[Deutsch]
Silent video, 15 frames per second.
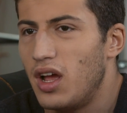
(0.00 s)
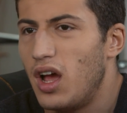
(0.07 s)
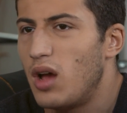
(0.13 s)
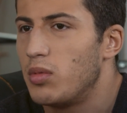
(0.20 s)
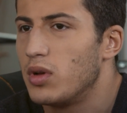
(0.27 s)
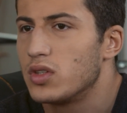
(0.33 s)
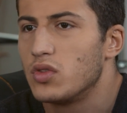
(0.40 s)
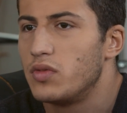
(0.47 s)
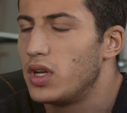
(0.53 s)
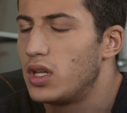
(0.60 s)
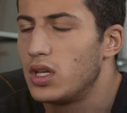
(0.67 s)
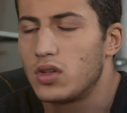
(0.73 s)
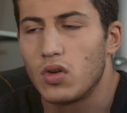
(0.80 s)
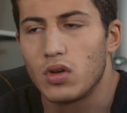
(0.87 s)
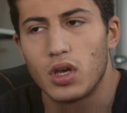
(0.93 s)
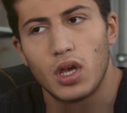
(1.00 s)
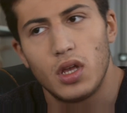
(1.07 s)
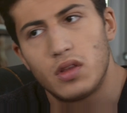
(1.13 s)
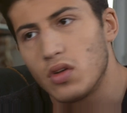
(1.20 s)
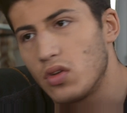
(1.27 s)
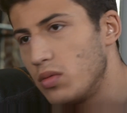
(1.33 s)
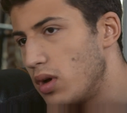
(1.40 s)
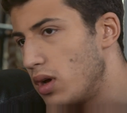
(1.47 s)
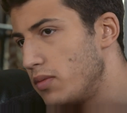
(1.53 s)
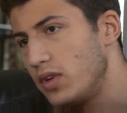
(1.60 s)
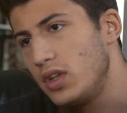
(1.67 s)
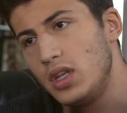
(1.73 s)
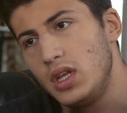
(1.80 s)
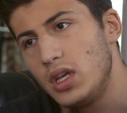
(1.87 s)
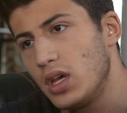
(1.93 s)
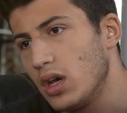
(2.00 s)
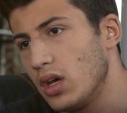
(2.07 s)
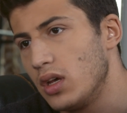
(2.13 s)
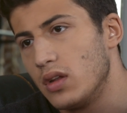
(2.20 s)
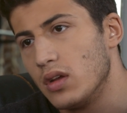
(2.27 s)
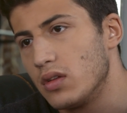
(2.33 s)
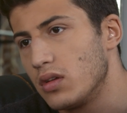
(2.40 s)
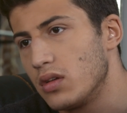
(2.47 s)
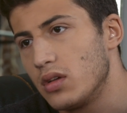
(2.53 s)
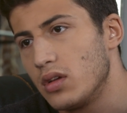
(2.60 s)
Aber so wirklich konkret darüber haben wir nie geredet.